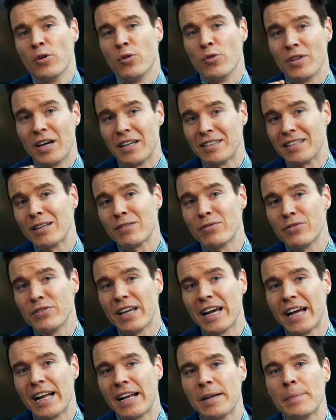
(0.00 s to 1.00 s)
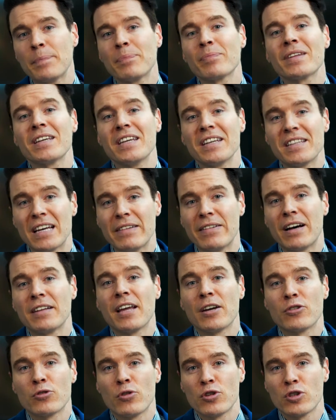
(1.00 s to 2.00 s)
une entente finale qui est
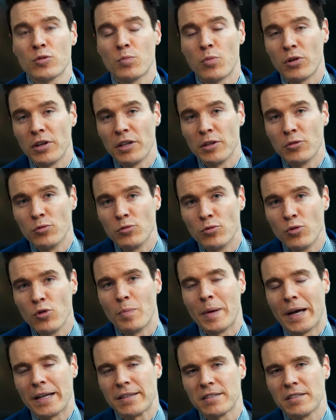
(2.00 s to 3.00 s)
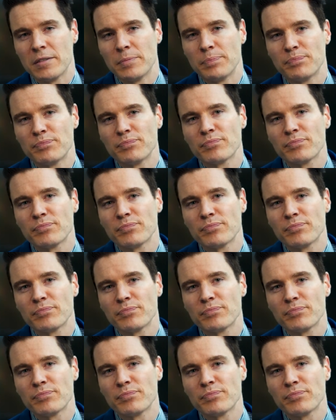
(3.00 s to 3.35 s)
avantageuse pour les deux parties.